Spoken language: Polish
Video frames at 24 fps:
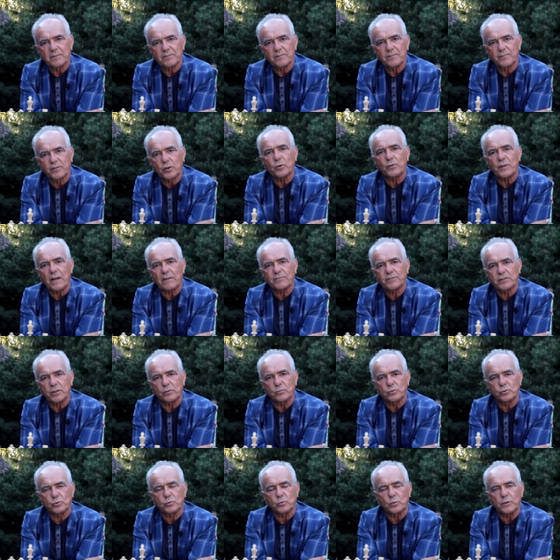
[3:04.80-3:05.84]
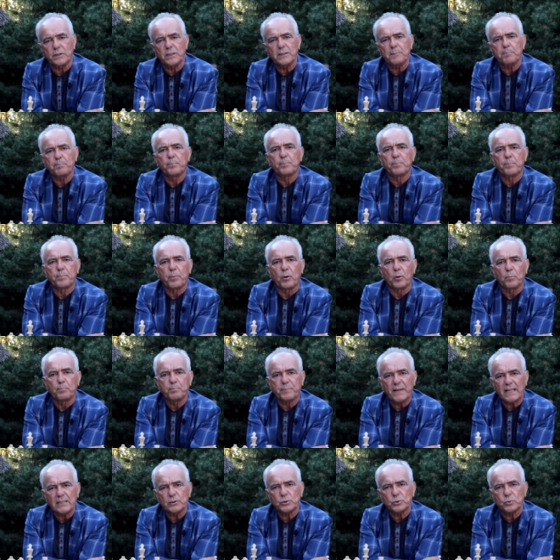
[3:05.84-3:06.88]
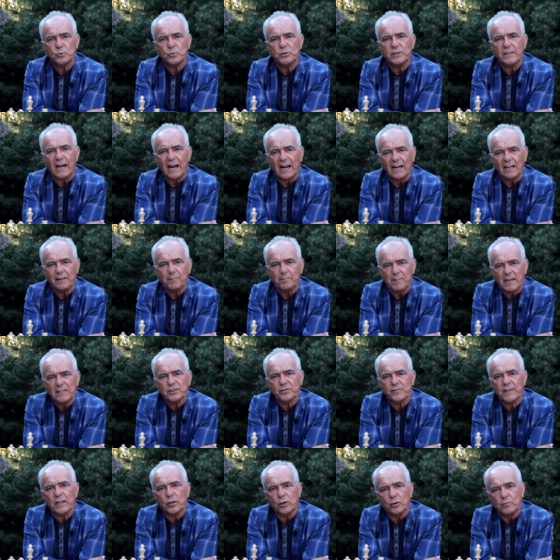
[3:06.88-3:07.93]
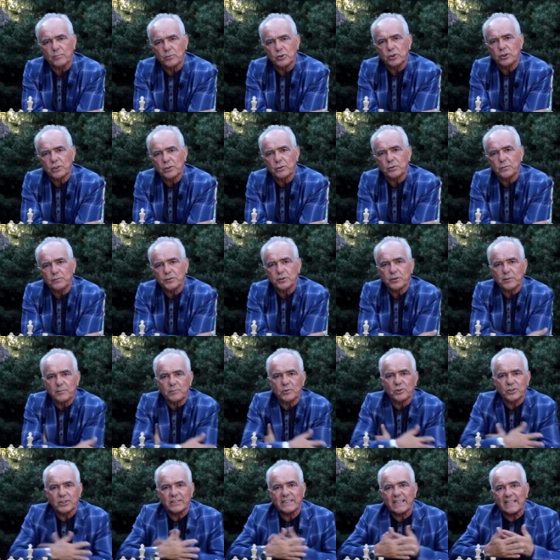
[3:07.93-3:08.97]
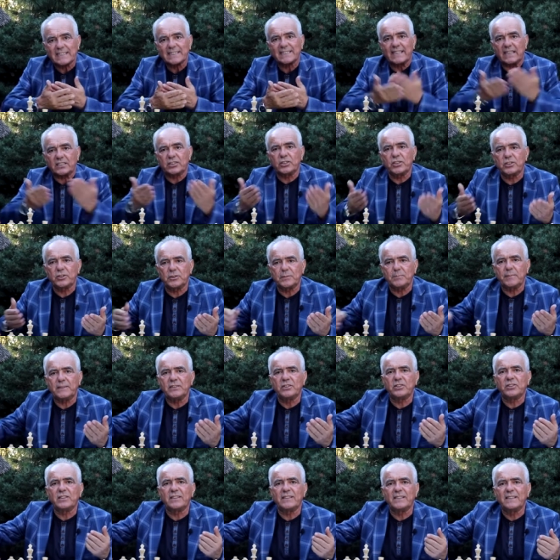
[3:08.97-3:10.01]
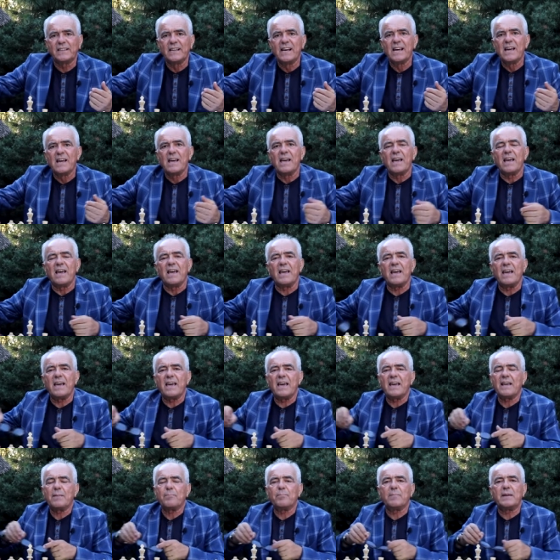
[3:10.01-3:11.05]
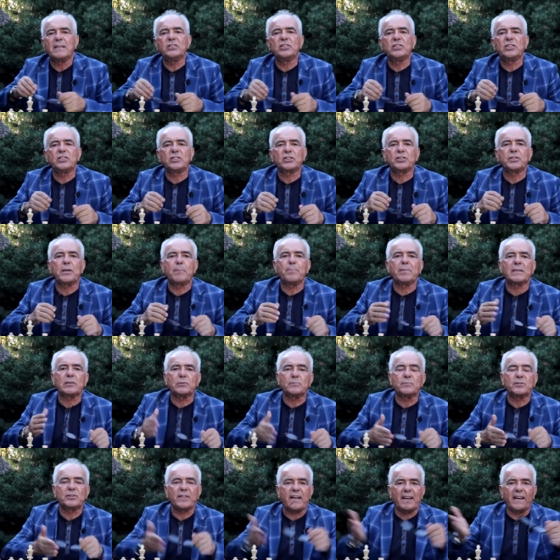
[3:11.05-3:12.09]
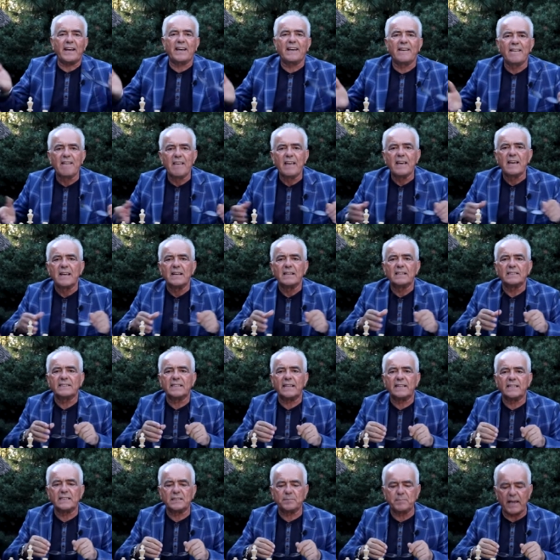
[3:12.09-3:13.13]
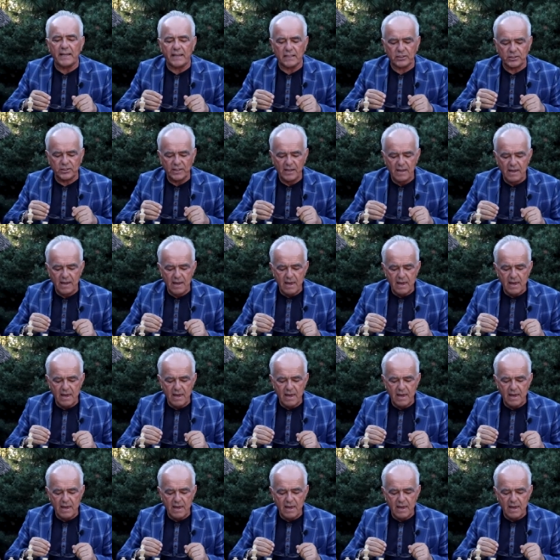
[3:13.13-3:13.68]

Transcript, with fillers: wykonawca usługi po pięciu dniach ma świadomość, że to się może tak zdarzyć, że będzie, e, będzie trzeba tą cenę, cenę zmieniać.